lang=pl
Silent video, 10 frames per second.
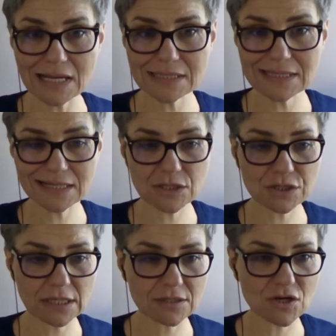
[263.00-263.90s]

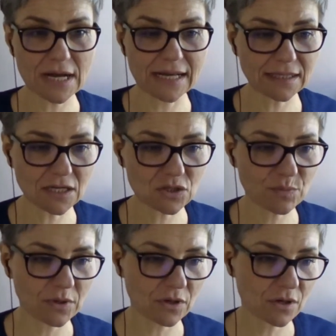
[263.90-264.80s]
zacznę trochę gadać,
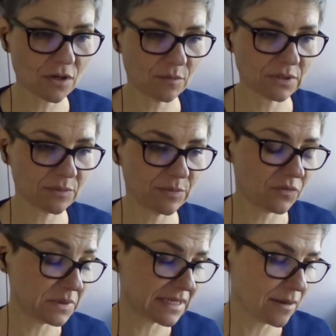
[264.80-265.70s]
bo, bo sobie
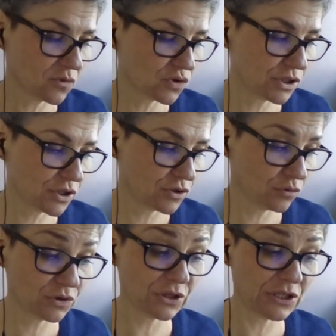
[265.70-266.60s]
wypisałam różne rzeczy, o
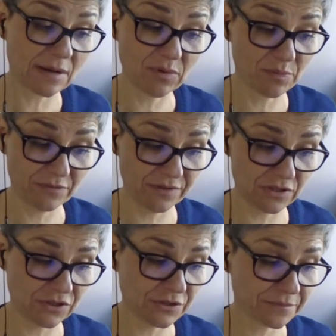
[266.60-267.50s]
których chciałabym
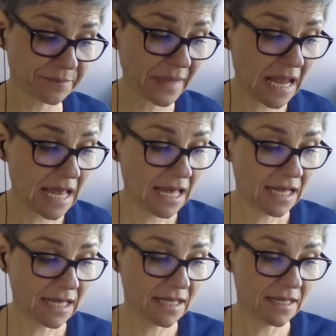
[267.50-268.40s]
powiedzieć.
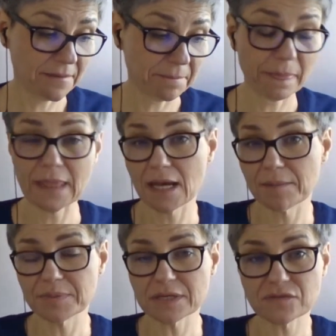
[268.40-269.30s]
E,
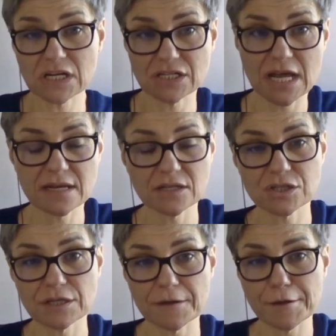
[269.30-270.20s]
pierwsza
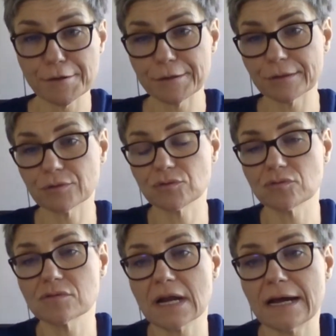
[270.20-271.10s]
rzecz, e,
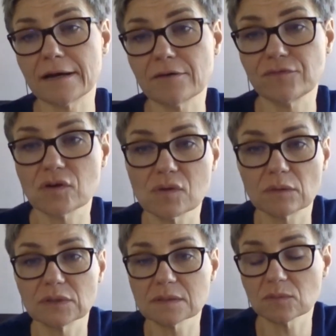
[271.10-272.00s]
która wokół
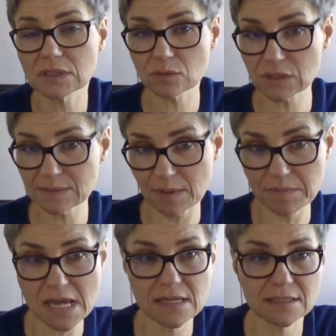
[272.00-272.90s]
autyzmu cały czas ma
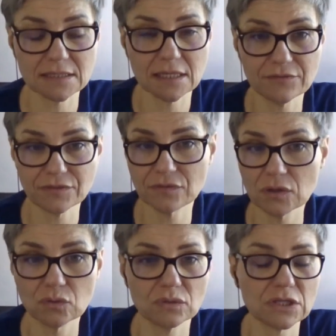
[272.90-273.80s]
miejsce i w
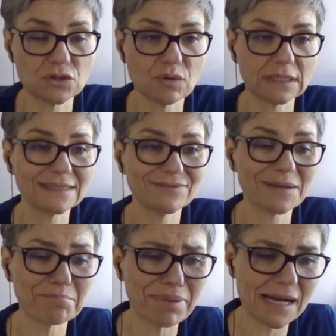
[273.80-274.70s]
kwietniu ona się
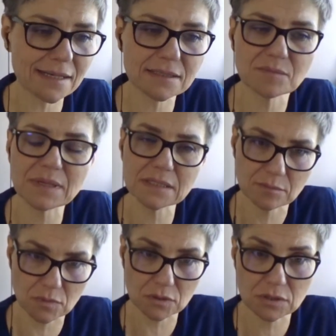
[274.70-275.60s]
uaktywnia bardzo, bardzo
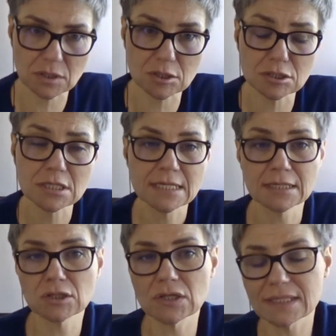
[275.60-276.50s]
mocno,
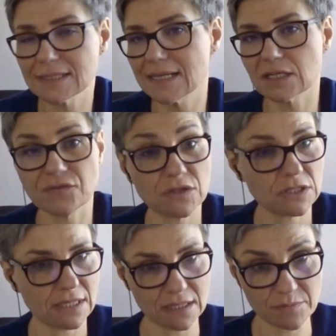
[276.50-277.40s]
to jest zaświeć
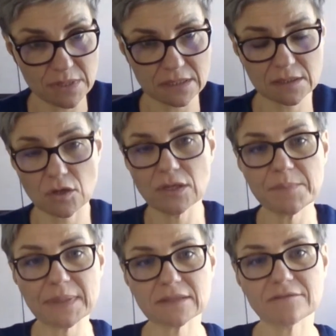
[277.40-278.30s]
się na niebiesko i
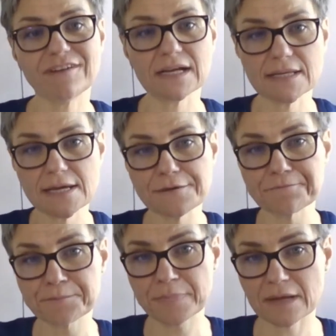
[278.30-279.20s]
epatowanie
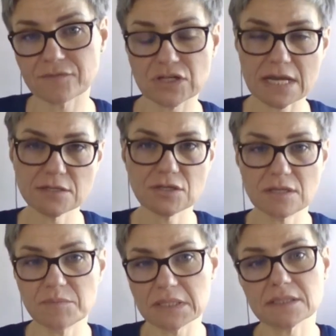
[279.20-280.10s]
wszędzie
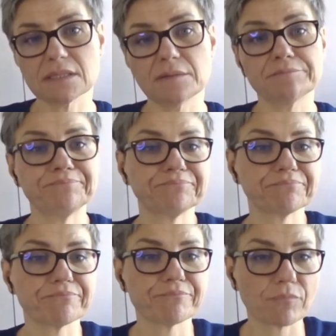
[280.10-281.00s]
niebieskim
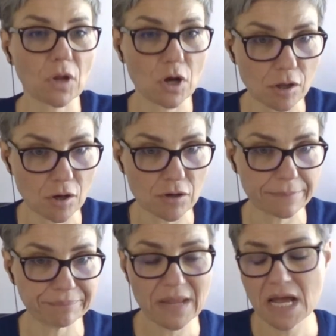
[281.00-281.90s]
mm, kolorem.
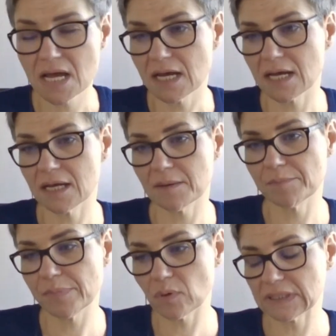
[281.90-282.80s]
E,
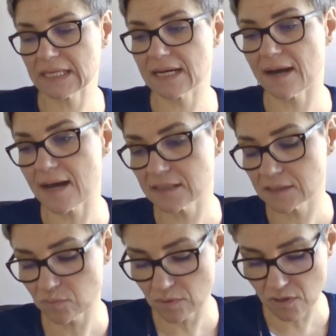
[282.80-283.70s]
było takie
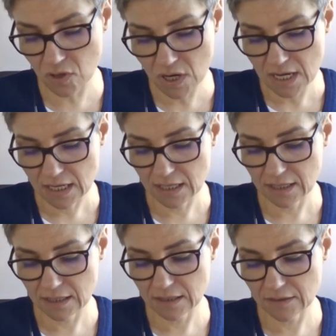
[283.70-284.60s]
hasło,
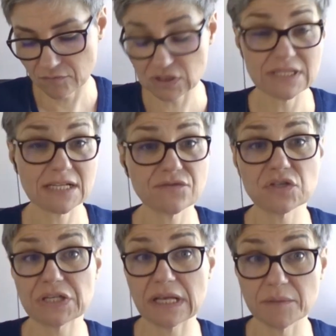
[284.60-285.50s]
właśnie
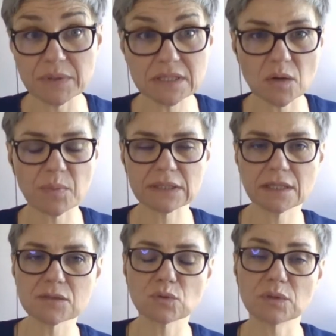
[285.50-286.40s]
zaświeć się na niebiesko, po
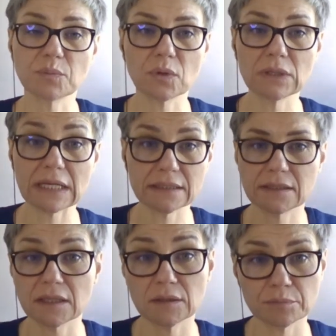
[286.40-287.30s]
angielsku to było
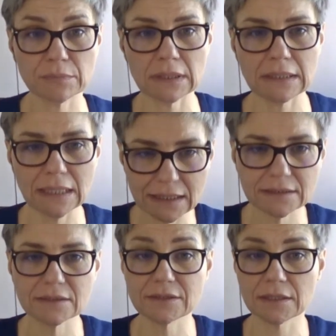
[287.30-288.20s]
lighted up,